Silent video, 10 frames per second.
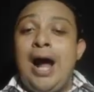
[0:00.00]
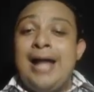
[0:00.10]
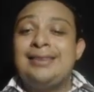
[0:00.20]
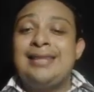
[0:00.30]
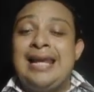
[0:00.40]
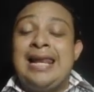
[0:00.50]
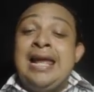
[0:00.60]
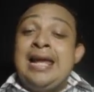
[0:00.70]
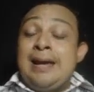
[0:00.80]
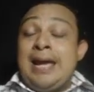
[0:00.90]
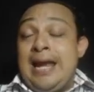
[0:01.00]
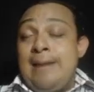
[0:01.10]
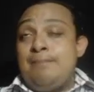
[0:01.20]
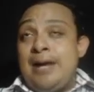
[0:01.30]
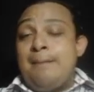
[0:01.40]
ante
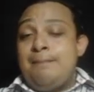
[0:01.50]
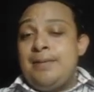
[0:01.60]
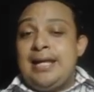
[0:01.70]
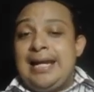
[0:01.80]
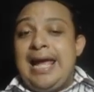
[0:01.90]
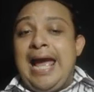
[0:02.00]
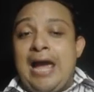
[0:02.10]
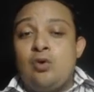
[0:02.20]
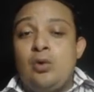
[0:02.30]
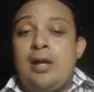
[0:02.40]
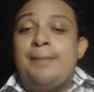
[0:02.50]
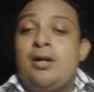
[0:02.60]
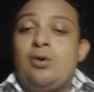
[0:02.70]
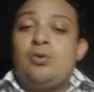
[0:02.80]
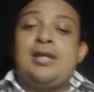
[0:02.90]
él para pedirle ayuda
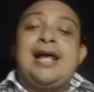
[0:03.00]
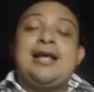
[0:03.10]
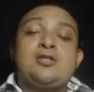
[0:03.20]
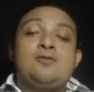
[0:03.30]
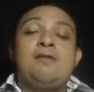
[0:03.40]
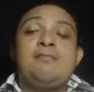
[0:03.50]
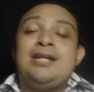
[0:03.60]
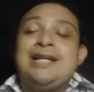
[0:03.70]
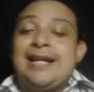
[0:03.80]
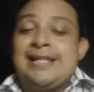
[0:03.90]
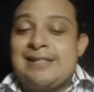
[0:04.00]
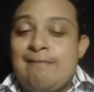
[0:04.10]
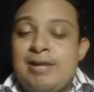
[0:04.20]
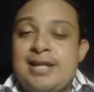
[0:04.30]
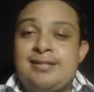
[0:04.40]
para encontrar a su familiar
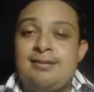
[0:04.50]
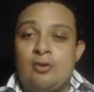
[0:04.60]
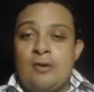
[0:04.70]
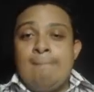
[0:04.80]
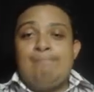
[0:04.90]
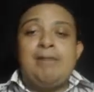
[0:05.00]
desaparecido.